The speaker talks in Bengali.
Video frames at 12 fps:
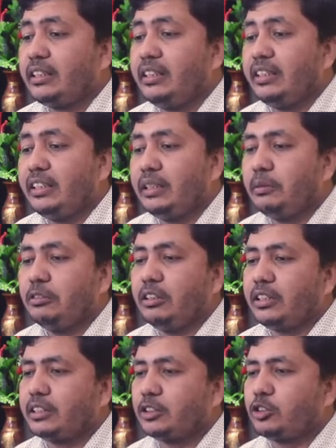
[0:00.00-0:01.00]
কি রিভিউ
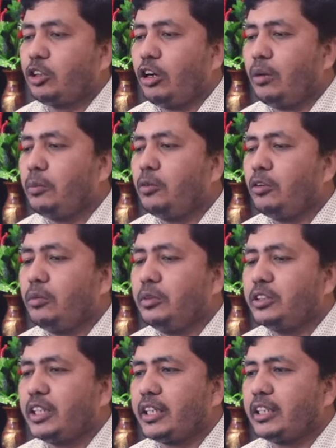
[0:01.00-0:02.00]
লিখছে সবগুলো
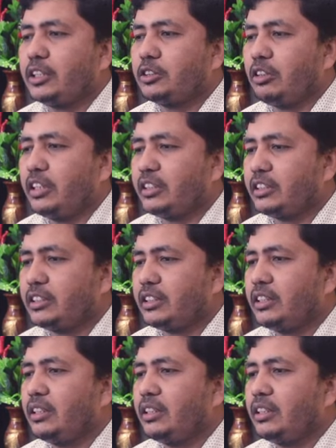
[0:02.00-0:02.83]
বিষয় এখানে চলে এসেছে